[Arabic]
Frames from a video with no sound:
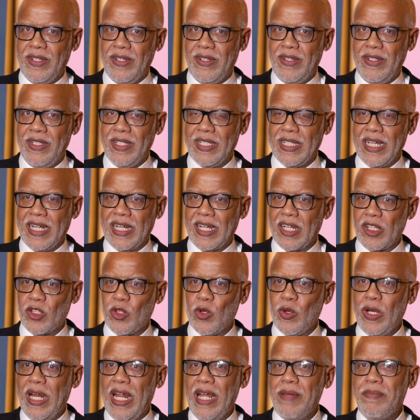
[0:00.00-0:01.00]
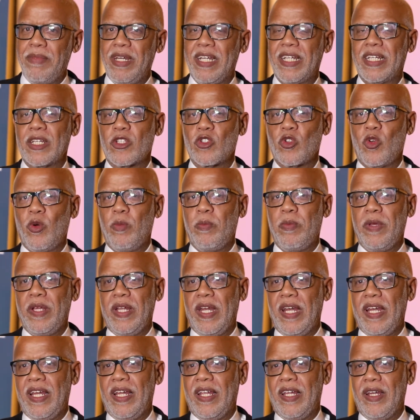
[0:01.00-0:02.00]
يعني كنقدروا العمل اللي كتقوم به
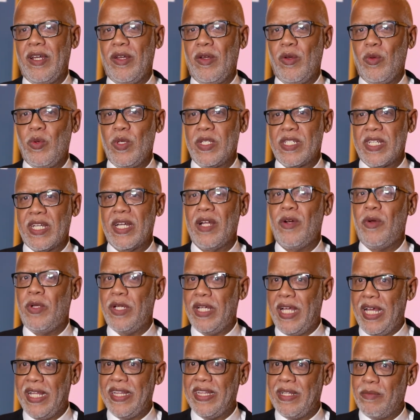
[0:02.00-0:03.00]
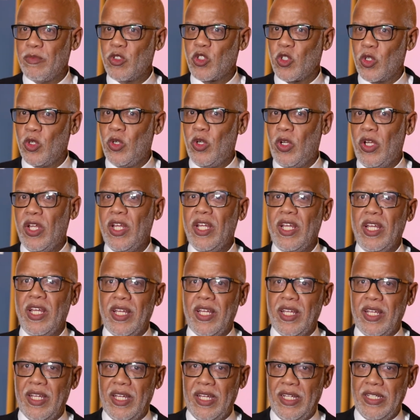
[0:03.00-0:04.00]
الوزاره وحنا عندنا مشروع
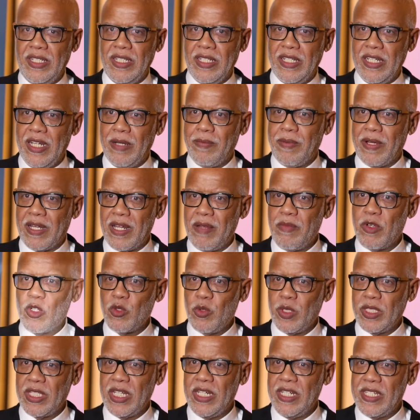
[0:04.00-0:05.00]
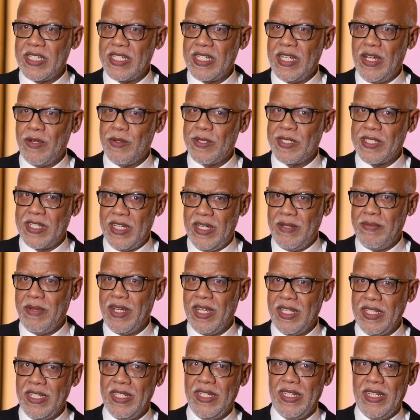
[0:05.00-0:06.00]
يعني ديال البرنامج الوطني للصحه والسلامه
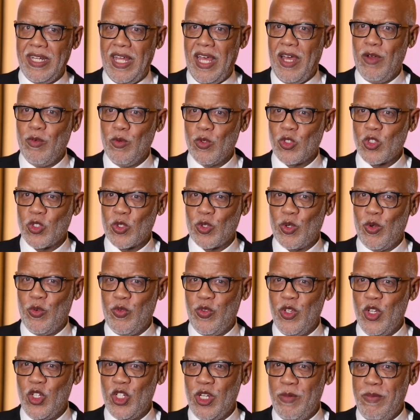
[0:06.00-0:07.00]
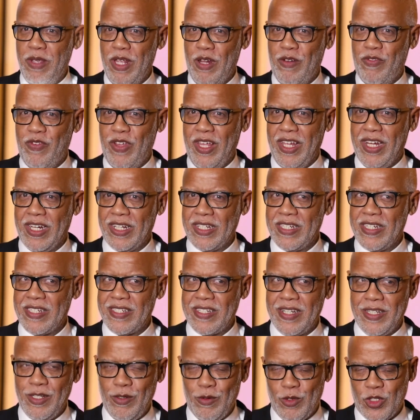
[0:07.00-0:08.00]
غادي نحاولوا نشركوا فيه جميع الفاعلين
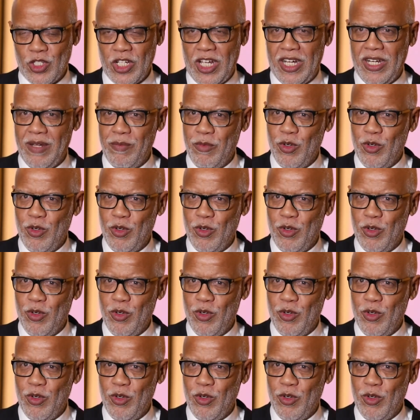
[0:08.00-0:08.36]
الاقتصاديين وان شاء الله